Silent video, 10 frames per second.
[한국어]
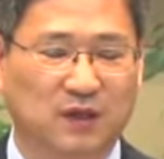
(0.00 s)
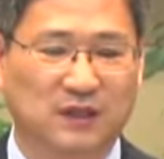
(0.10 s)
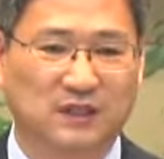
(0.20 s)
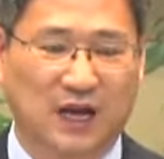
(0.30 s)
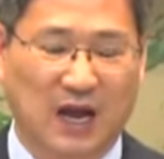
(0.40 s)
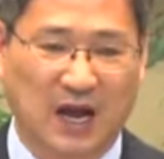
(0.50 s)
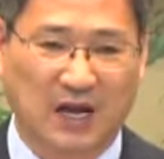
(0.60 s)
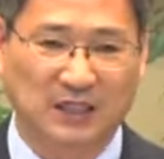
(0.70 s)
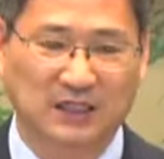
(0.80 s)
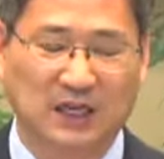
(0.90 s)

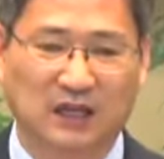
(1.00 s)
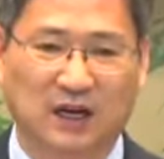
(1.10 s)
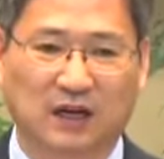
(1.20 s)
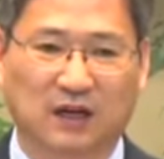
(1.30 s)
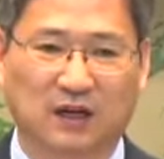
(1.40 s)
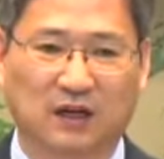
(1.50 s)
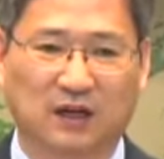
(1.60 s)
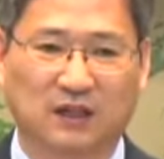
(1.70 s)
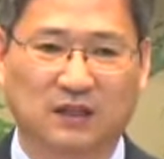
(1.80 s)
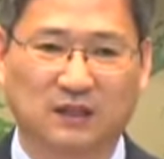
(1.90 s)
잘 지내다가,
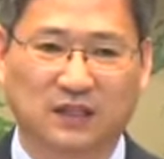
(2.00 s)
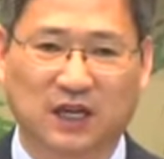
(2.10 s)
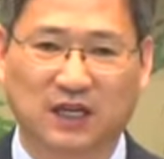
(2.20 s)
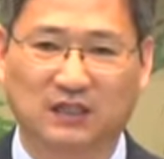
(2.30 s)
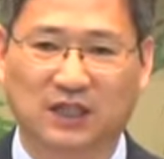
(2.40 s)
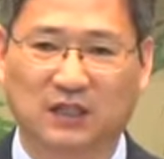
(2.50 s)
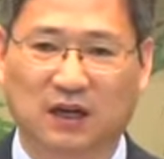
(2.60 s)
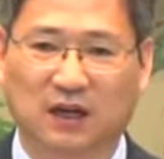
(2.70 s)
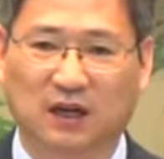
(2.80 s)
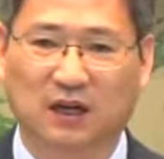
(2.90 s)
친하게
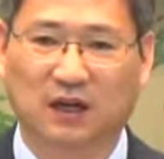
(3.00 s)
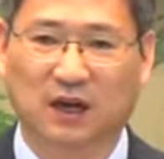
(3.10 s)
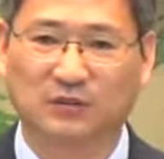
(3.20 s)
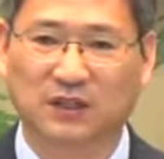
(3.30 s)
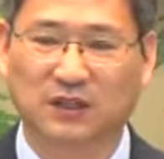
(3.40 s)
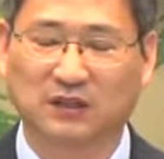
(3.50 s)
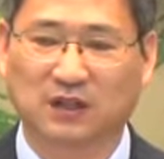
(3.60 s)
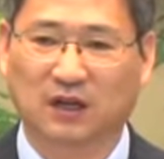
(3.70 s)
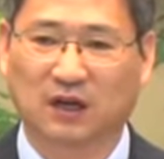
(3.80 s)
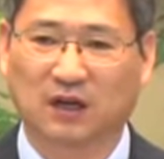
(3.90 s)
지내다가, 갑자기
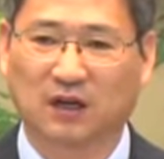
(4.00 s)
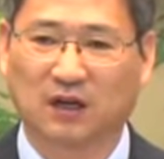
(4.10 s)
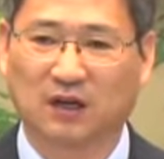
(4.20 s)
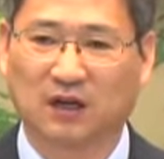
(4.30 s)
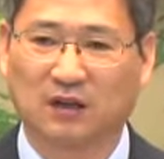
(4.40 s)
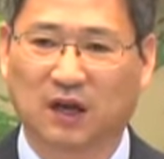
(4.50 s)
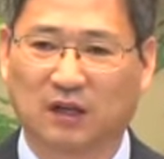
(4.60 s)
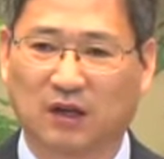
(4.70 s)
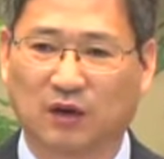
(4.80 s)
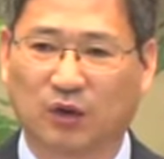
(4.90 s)
식사하다가, 내가
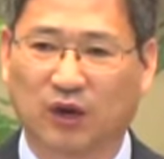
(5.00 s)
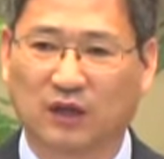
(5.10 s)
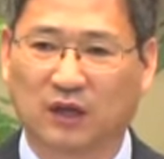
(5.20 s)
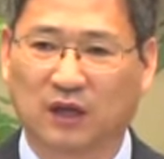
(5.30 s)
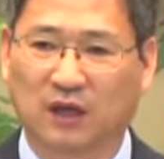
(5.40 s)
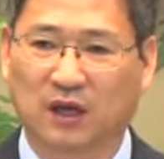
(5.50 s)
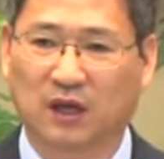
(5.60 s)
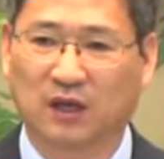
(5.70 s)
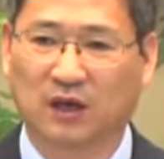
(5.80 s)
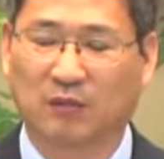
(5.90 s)
내일 교회 가야 되는데,
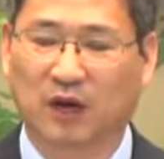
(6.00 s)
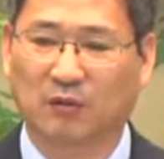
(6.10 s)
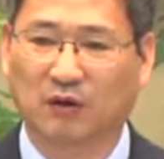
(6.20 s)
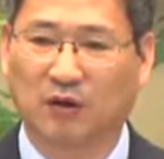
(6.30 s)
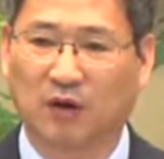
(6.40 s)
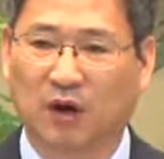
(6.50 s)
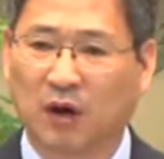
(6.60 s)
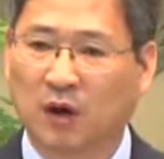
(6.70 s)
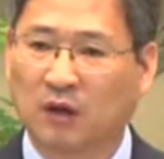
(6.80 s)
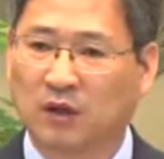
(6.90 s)
이래 말하면요.
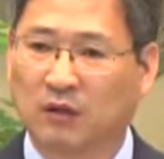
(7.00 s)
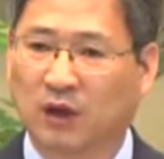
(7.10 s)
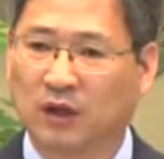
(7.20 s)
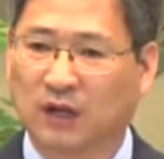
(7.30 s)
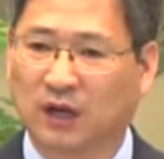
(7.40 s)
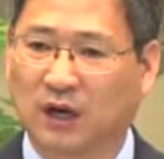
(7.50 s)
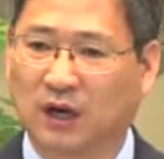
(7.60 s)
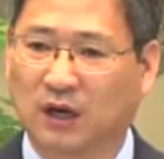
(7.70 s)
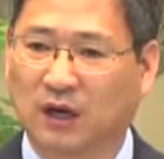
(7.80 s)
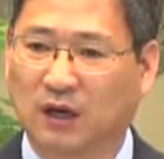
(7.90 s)
네 교회 다니나?
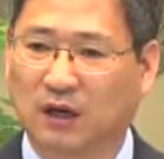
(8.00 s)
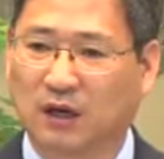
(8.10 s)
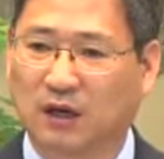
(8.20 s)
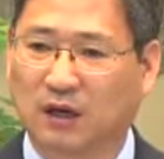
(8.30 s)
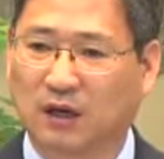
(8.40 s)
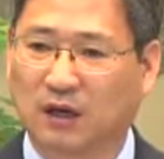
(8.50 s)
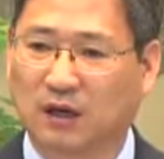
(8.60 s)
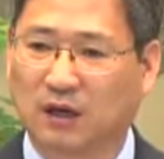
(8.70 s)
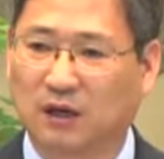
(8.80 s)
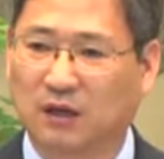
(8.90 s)

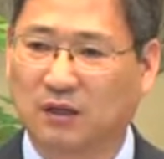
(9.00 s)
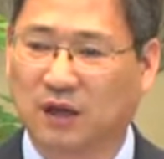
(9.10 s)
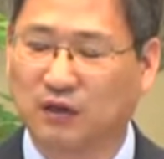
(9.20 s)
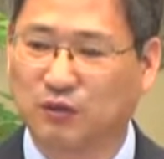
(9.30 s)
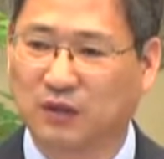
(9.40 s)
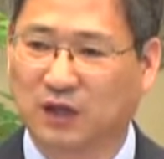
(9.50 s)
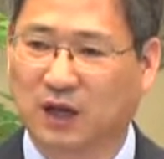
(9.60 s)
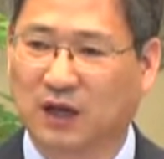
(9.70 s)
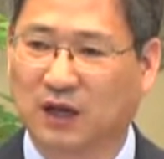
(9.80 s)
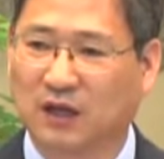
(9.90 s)
예수
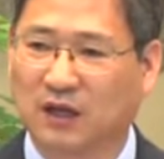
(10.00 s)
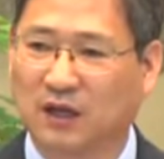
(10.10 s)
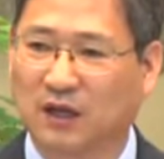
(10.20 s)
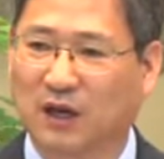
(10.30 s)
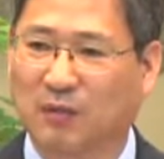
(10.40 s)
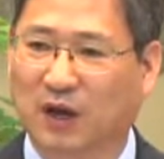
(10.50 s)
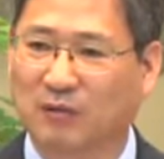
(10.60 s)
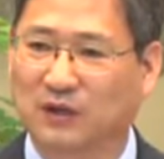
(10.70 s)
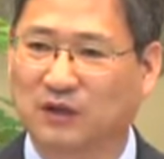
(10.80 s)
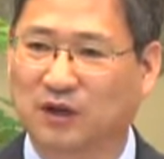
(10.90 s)
믿나? 이렇게
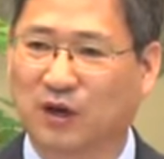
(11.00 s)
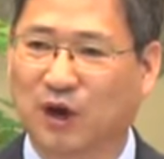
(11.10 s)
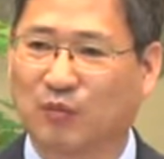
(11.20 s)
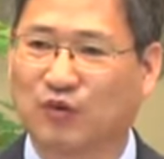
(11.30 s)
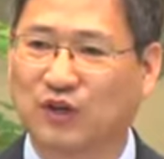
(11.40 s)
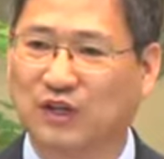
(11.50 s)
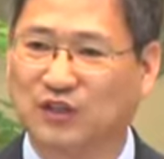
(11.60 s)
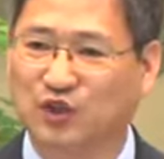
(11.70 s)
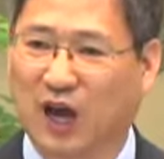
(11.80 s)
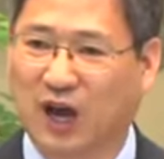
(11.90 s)
말하면서 분위기
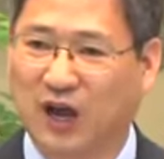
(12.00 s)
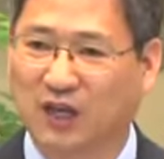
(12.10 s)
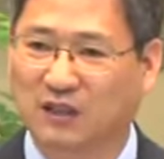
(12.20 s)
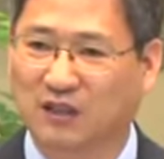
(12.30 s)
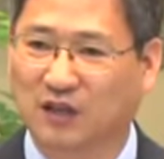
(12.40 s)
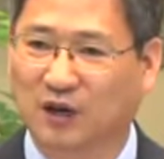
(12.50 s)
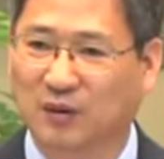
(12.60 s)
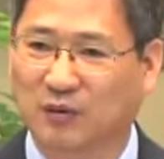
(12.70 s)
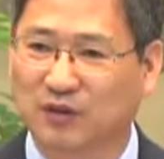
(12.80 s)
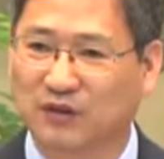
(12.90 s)
좌해지는 경험
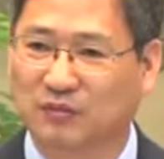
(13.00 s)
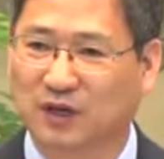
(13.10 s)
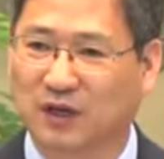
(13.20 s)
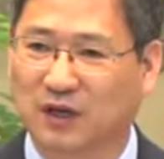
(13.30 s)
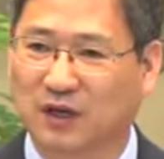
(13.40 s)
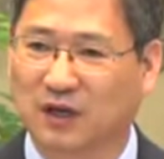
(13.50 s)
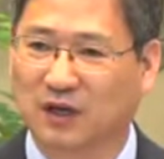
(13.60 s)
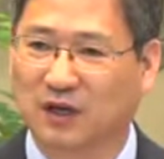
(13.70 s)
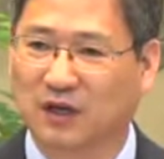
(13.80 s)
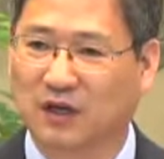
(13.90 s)
해보셨습니까?
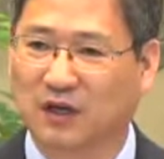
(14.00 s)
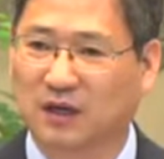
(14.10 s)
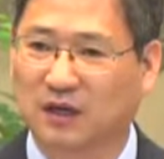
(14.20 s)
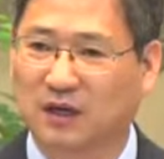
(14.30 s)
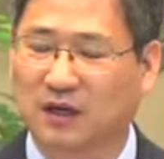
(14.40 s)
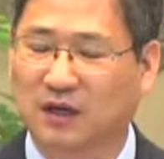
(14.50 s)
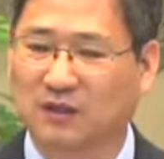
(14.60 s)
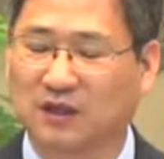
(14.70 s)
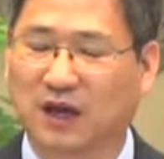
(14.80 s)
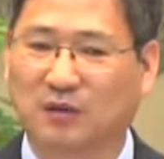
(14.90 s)

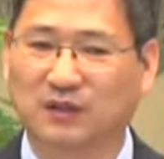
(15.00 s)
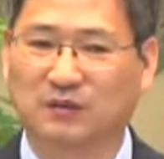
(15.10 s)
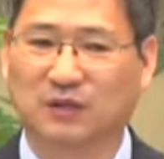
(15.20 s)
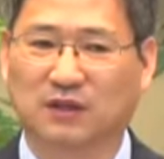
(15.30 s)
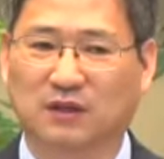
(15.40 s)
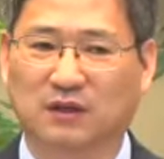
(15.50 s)
저는 해봤습니다.